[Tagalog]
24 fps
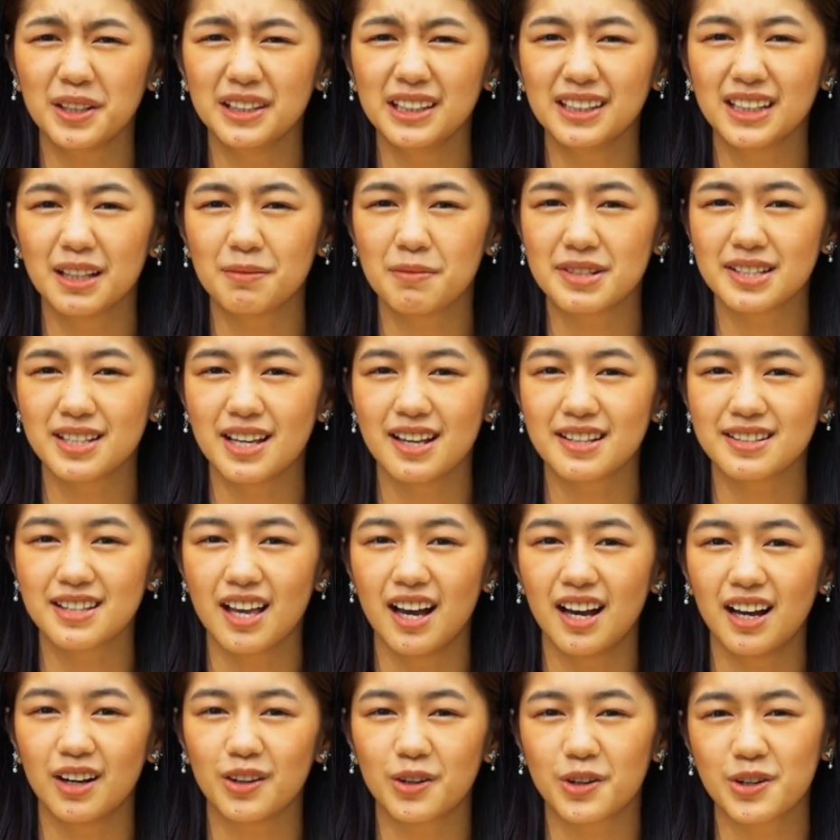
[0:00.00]
hindi ka masaya
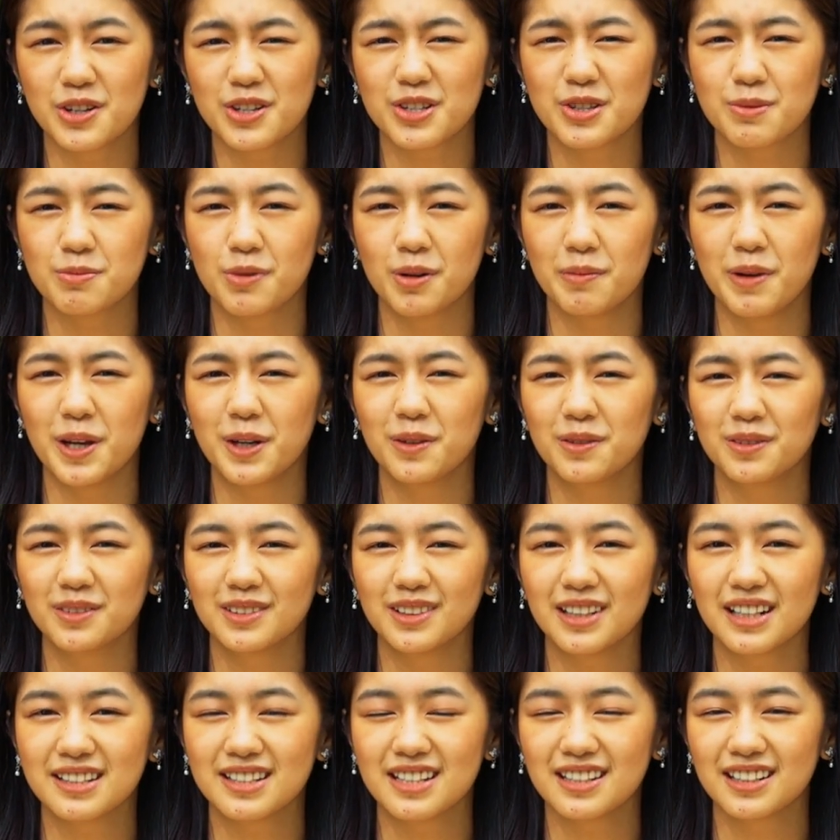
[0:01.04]
sa course mo.
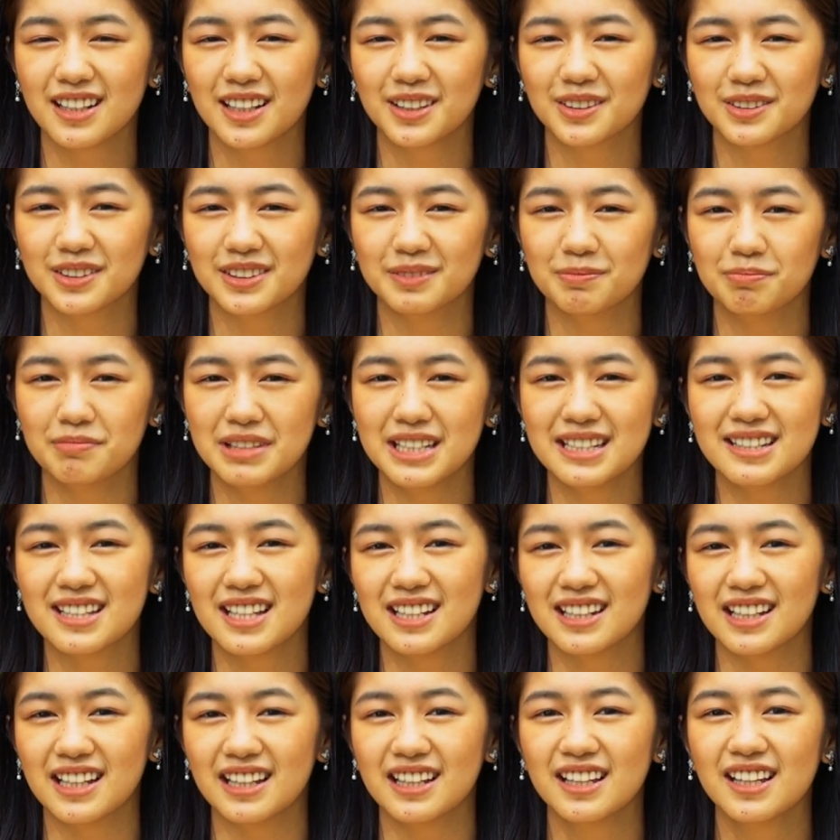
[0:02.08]
Merong kasing ganun
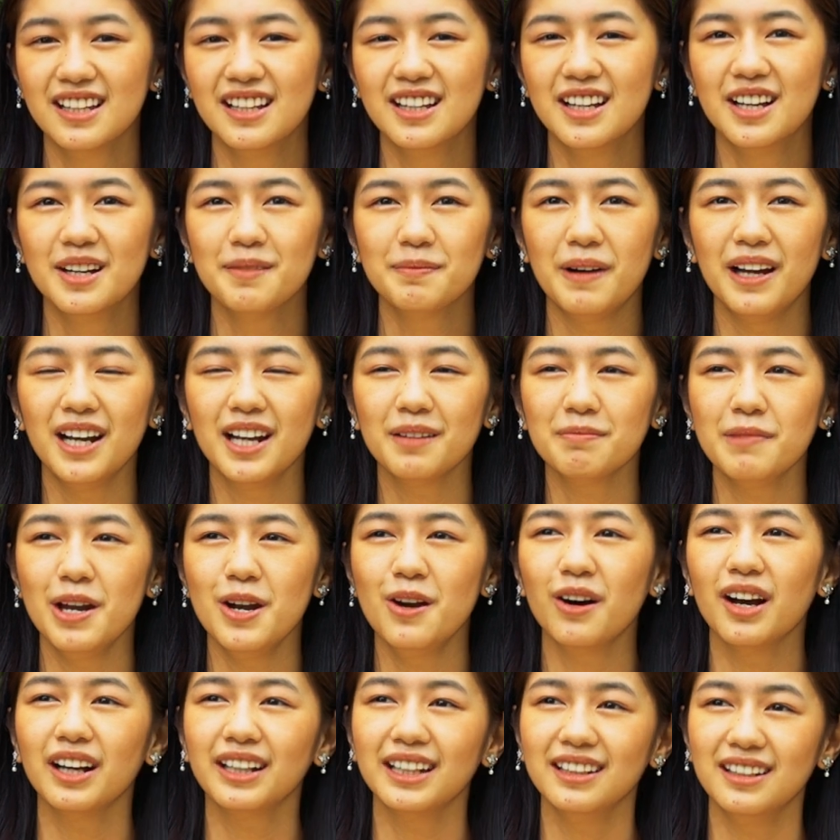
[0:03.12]
minsan eh. Parang
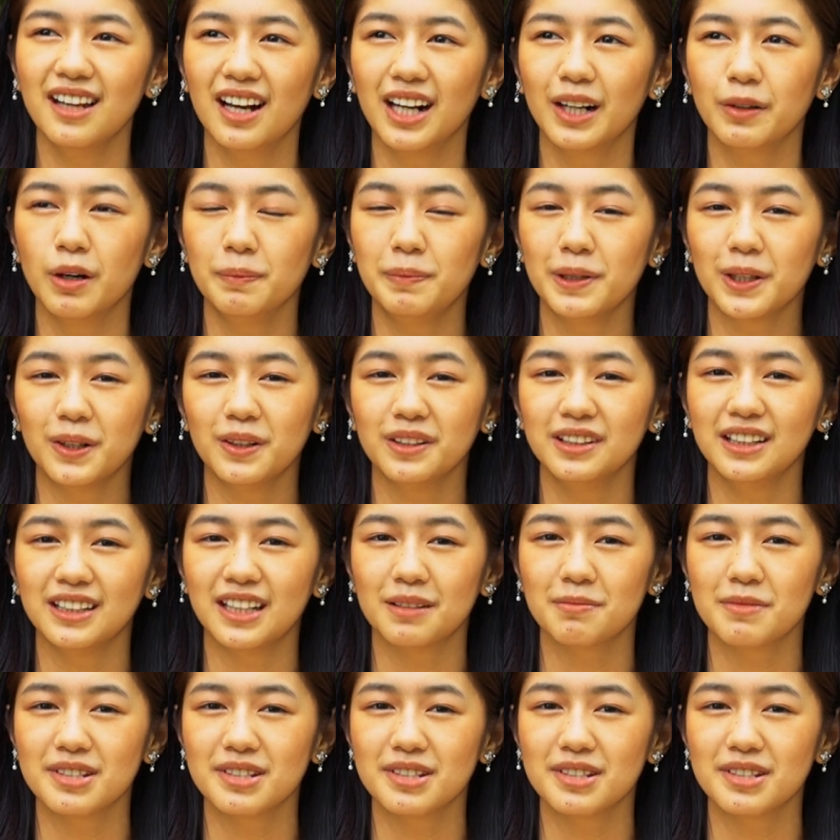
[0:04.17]
meron kang ginagawa pero hindi ka